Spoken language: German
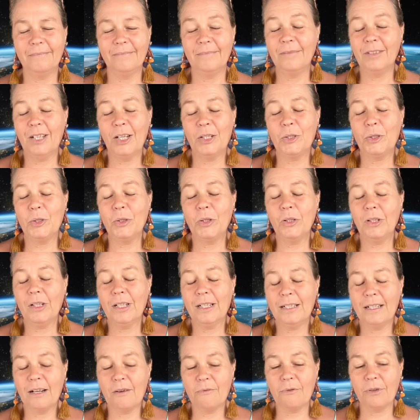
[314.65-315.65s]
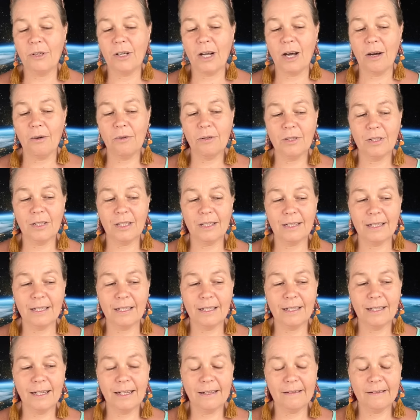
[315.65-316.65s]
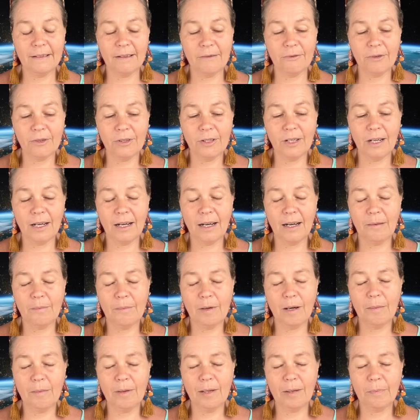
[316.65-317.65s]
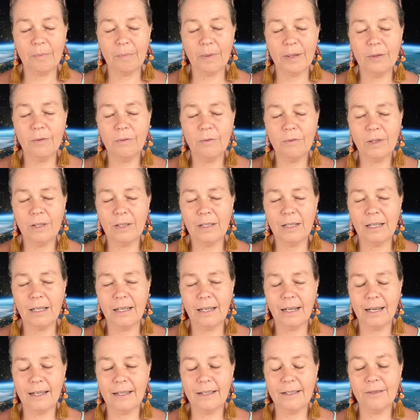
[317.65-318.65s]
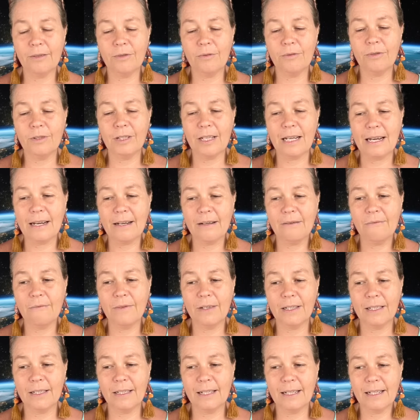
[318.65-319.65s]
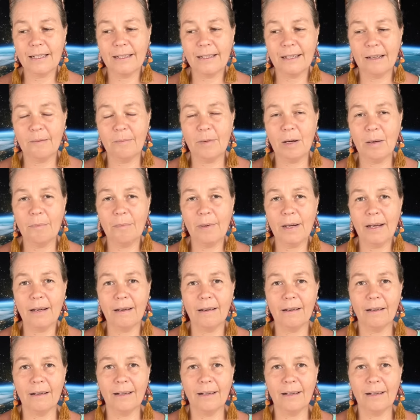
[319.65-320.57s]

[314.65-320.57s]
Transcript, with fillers: natürlich davon aus, dass ich nichts davon habe, aber ich bin nur in der Lage zu sehen, was ich selber bin.